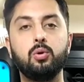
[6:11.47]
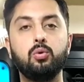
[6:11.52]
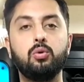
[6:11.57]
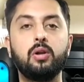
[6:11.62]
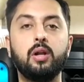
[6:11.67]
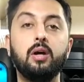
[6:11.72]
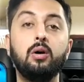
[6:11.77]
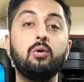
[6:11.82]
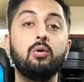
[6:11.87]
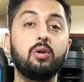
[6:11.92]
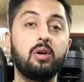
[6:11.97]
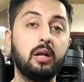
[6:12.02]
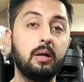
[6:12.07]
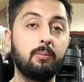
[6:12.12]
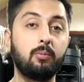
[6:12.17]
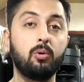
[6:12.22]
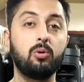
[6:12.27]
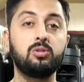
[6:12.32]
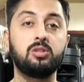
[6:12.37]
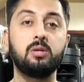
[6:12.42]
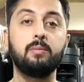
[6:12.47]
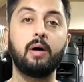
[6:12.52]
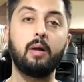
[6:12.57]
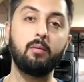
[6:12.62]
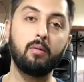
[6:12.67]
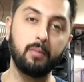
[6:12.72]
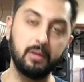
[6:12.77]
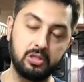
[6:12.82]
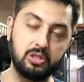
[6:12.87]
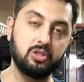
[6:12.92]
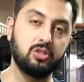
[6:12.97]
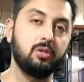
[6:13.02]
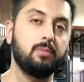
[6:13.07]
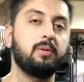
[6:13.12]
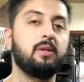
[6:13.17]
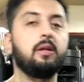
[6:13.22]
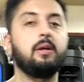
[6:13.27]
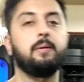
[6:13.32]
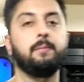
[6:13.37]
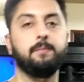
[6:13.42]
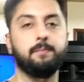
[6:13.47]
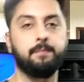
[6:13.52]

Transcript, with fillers: करें और नए मॉडल्स के बारे में भी अच्छे से बताएं